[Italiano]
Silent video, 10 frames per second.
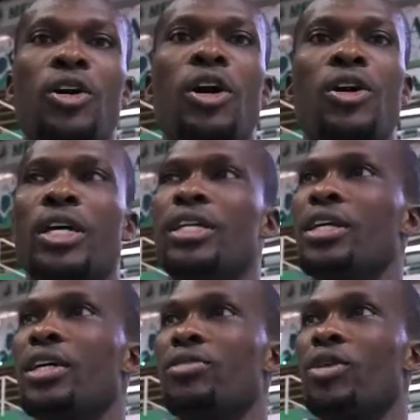ora di,
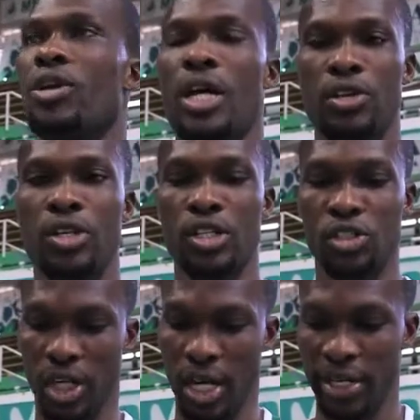eh, di
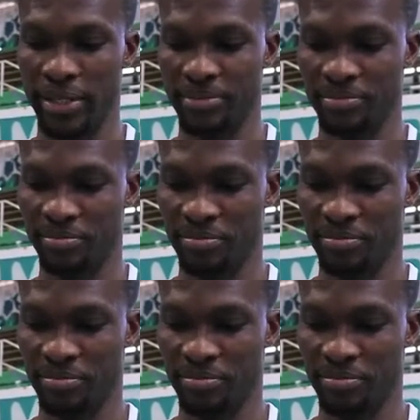giocare.